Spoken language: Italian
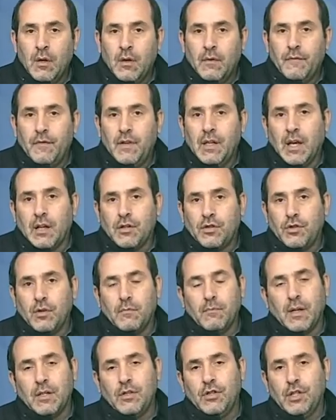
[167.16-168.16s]
vi lascio
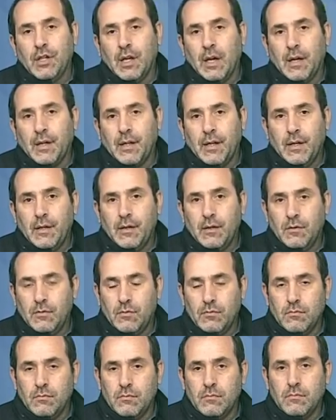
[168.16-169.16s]
immaginare
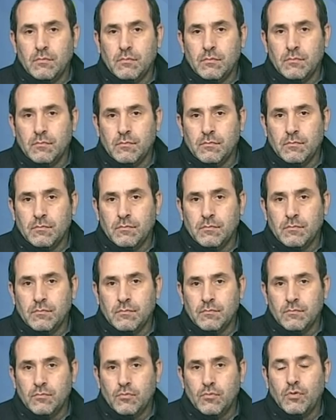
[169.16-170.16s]

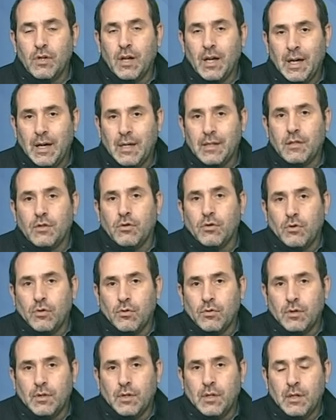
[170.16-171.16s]
un, un, ragazzo
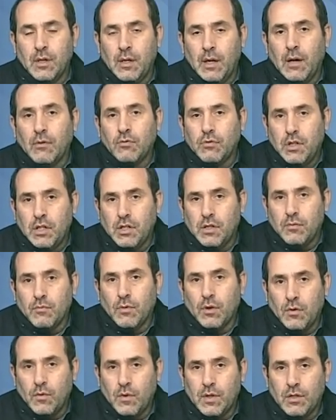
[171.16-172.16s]
con
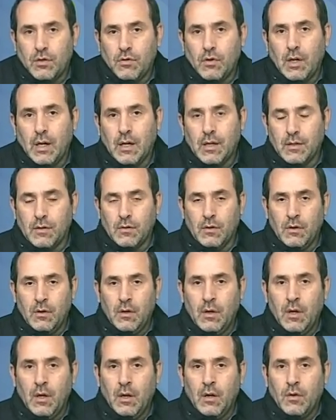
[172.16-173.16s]
autismo, in questo
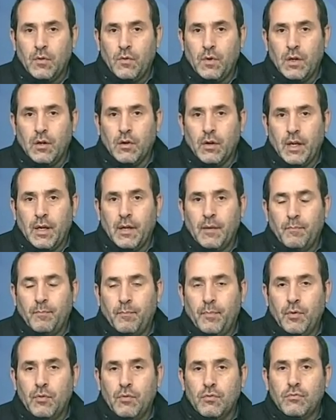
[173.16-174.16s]
caso quello che
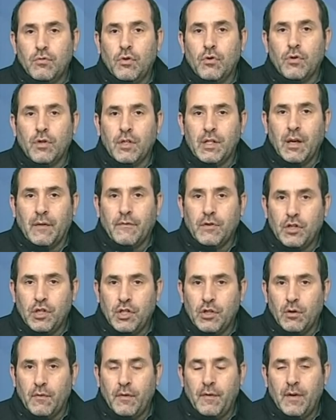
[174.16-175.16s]
più noi da
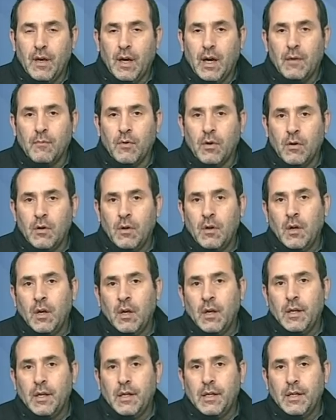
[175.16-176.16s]
vicino viviamo,
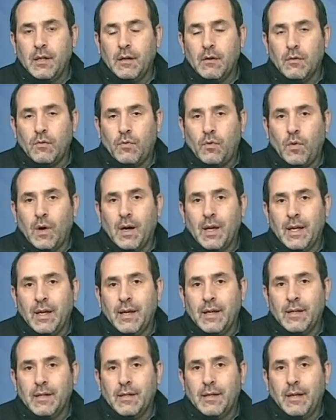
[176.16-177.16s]
qual
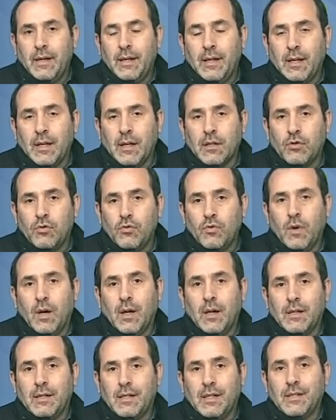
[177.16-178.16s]
è la
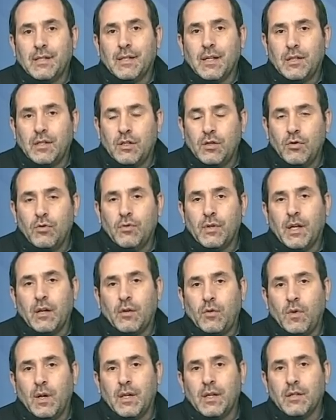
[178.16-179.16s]
sua sensazione,
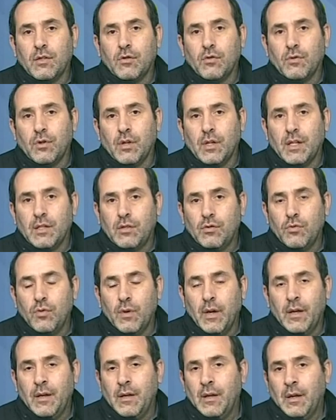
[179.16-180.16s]
quali sono le sue